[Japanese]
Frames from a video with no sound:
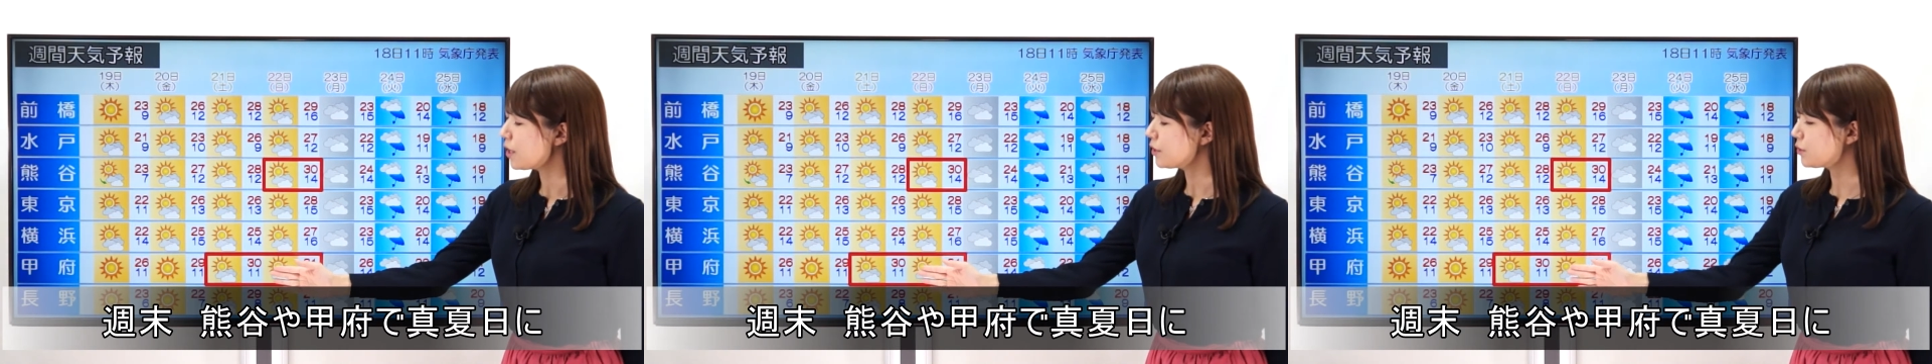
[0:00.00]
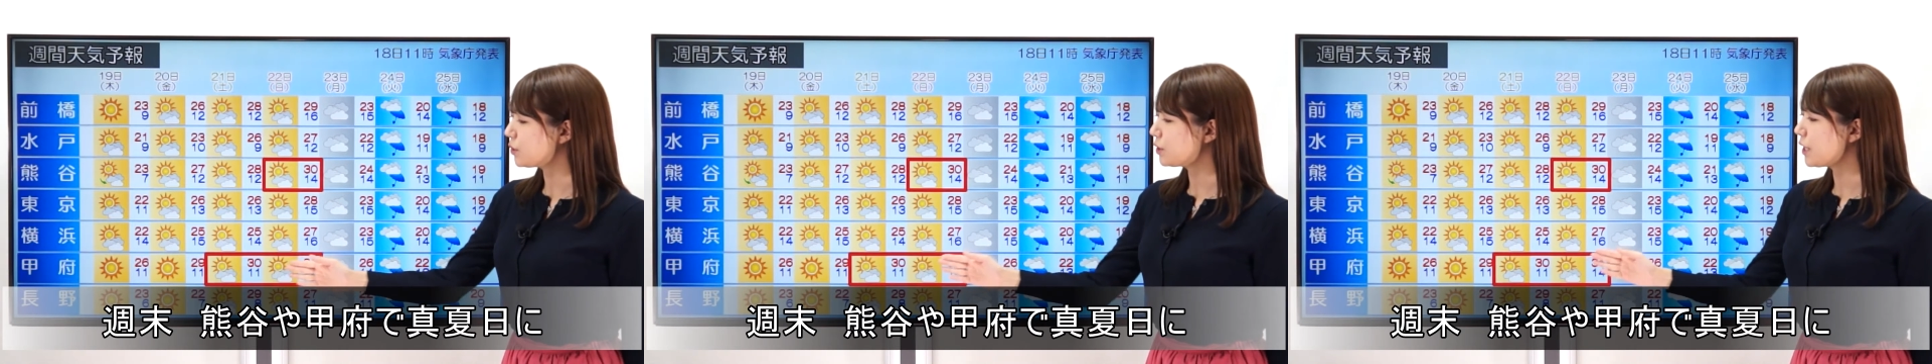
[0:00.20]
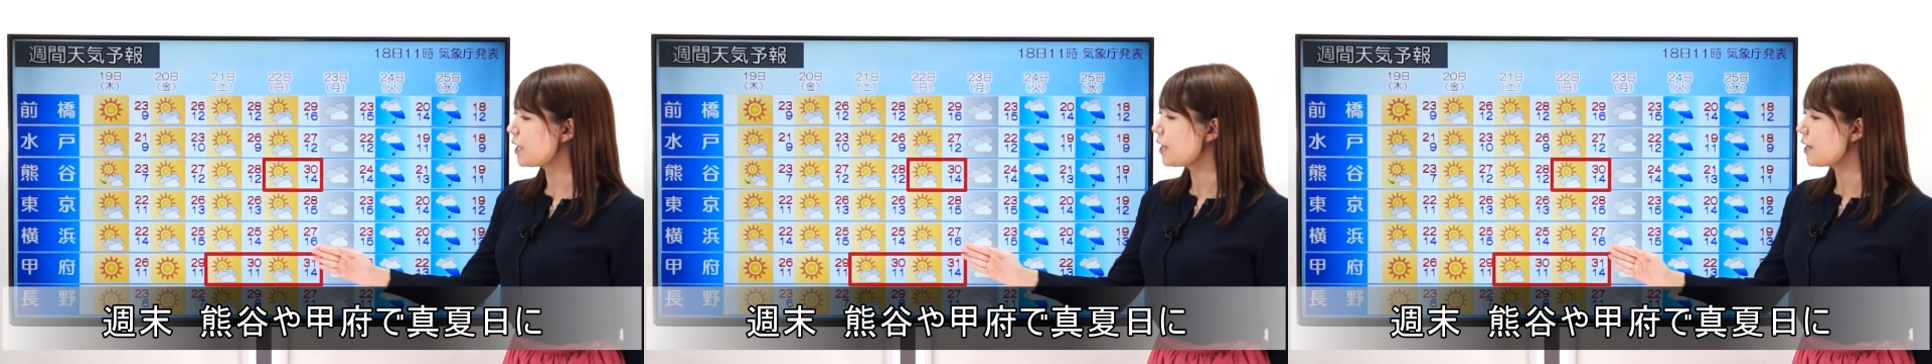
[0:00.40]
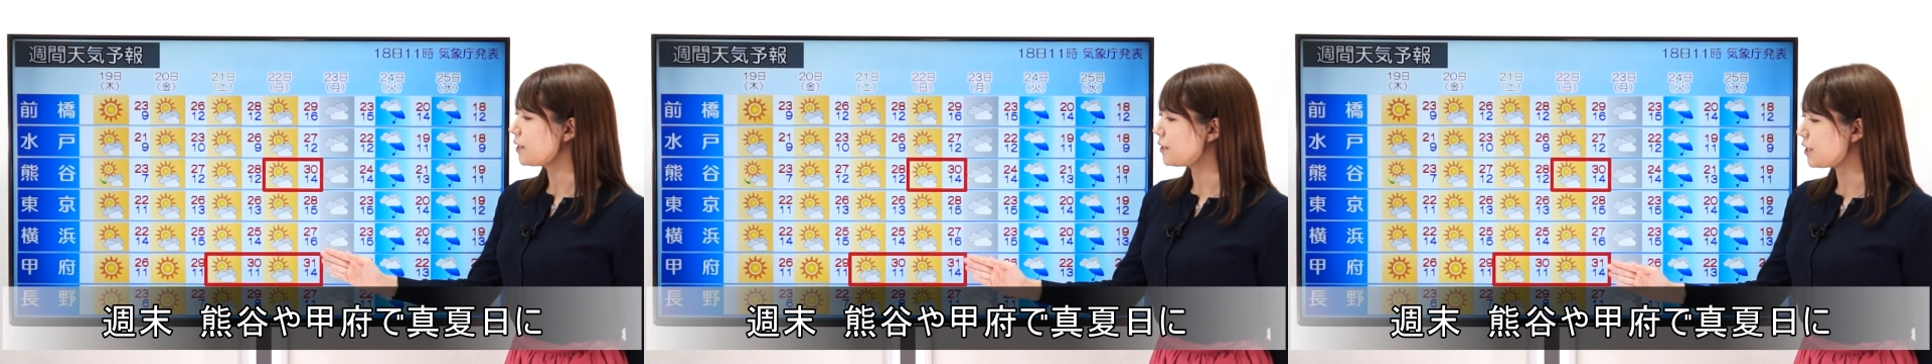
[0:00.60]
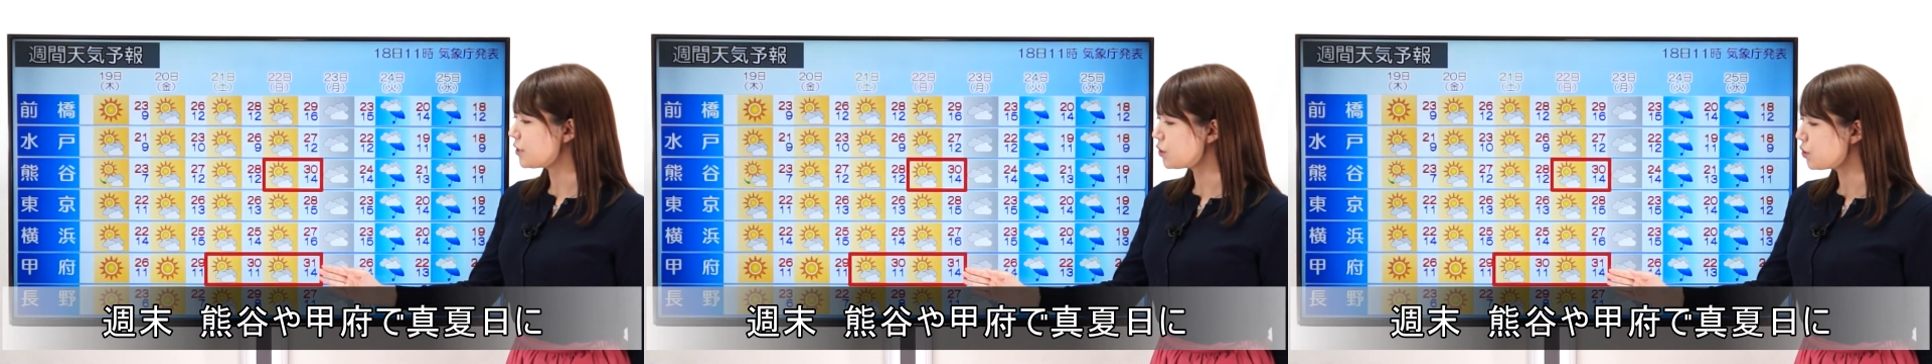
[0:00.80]
そして
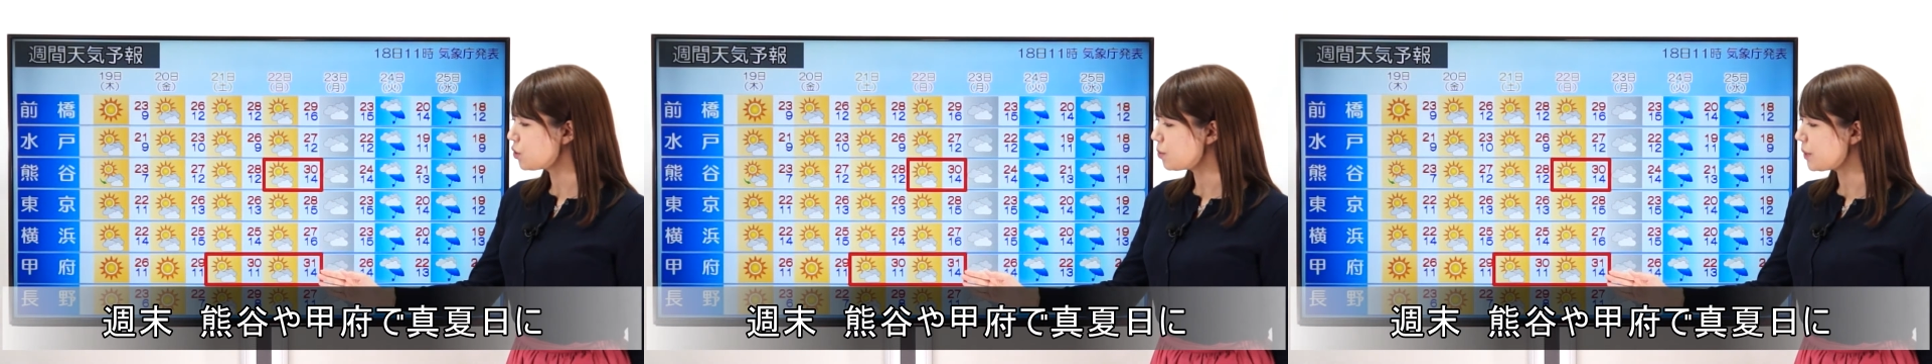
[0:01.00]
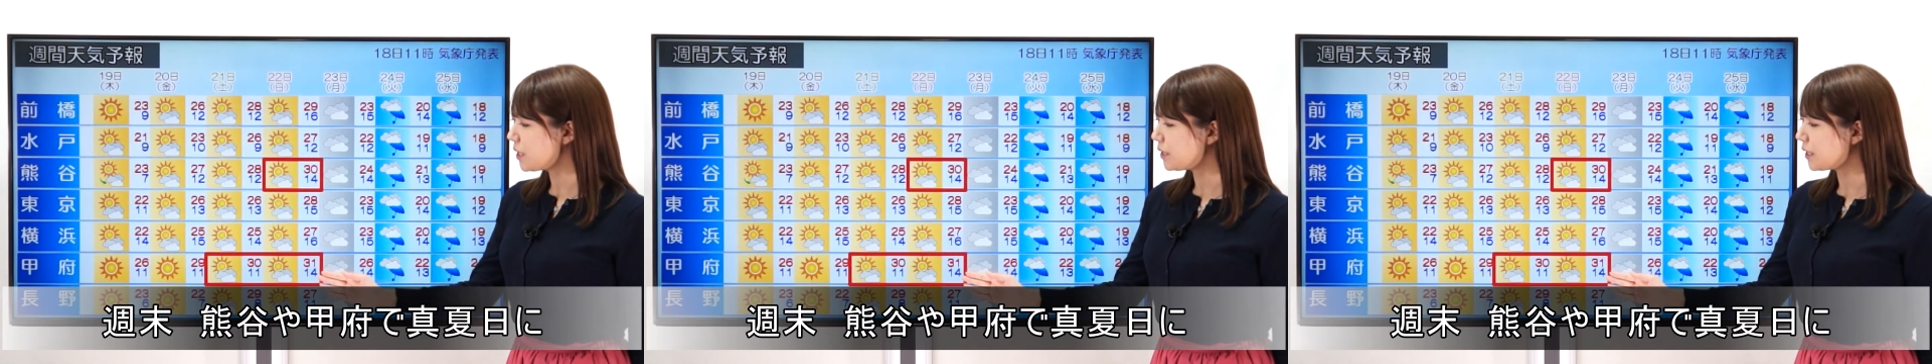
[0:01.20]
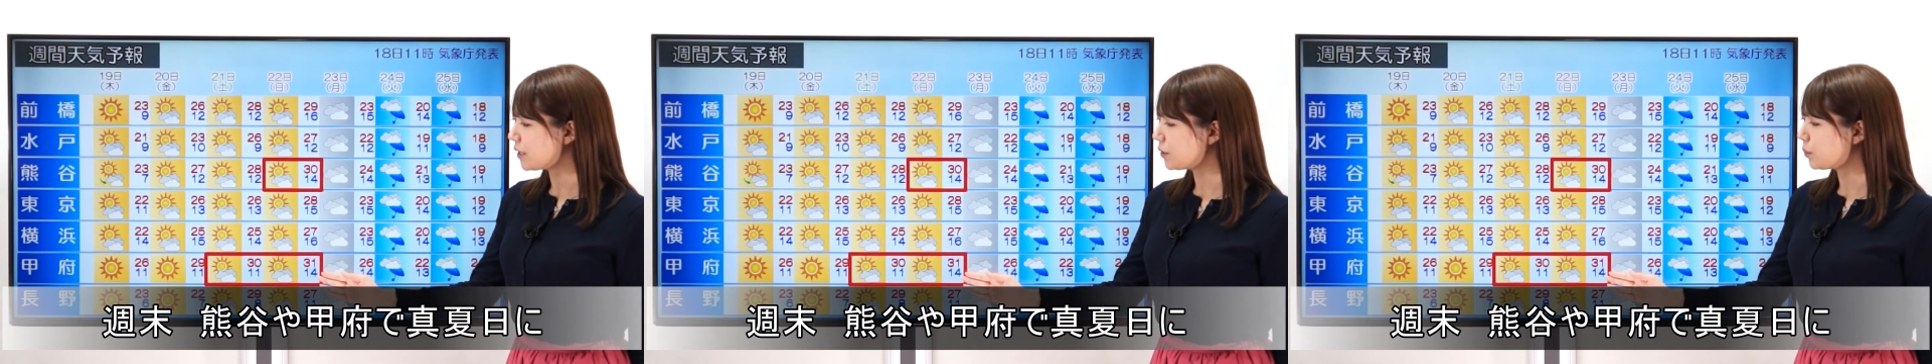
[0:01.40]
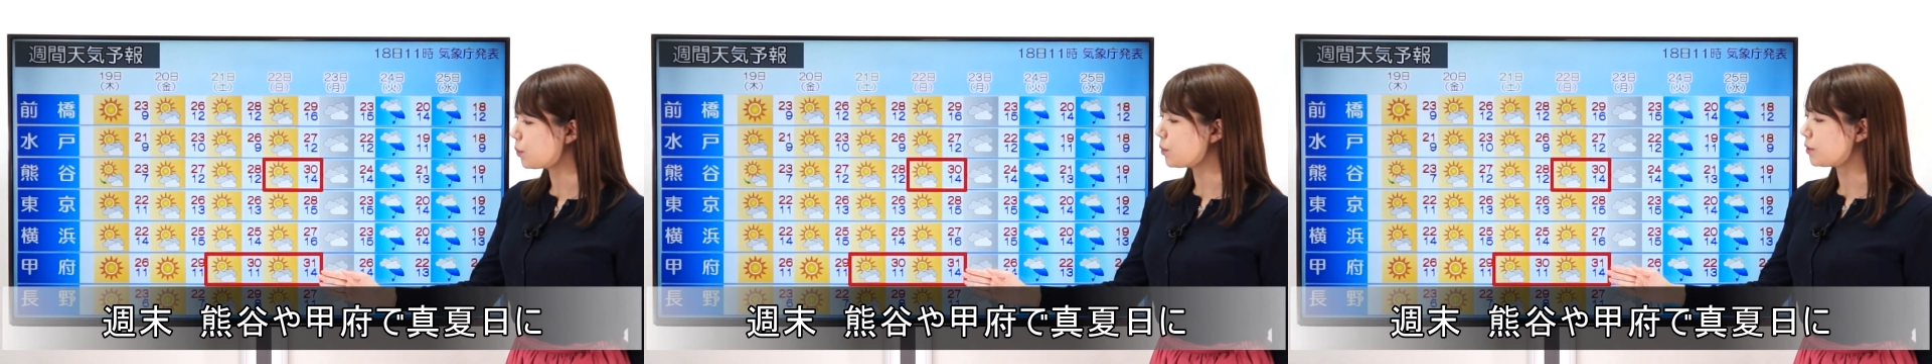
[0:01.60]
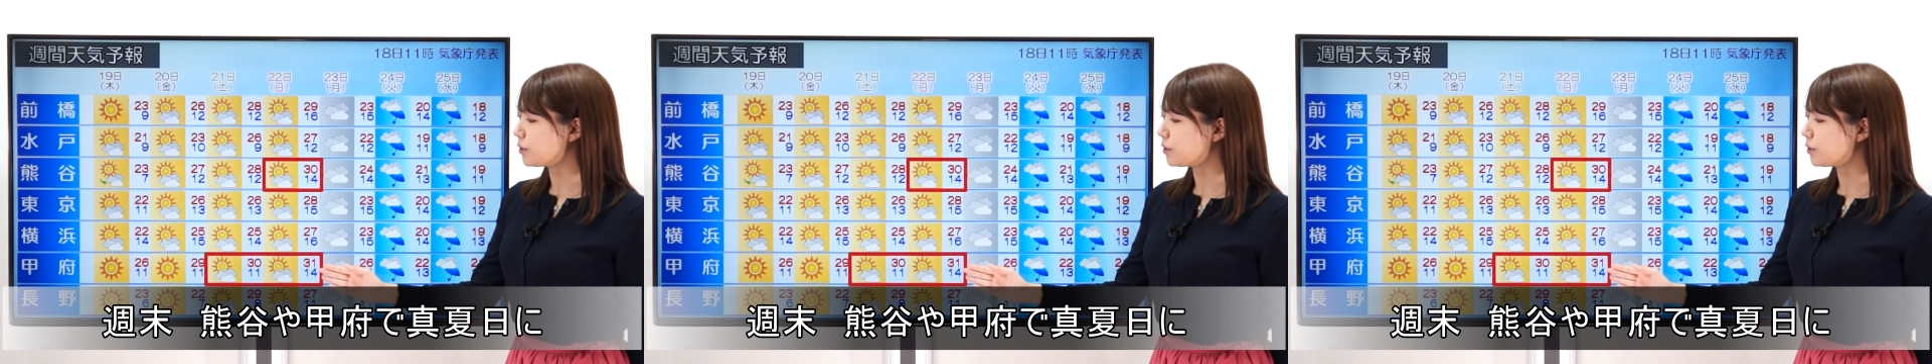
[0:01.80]
日曜日になると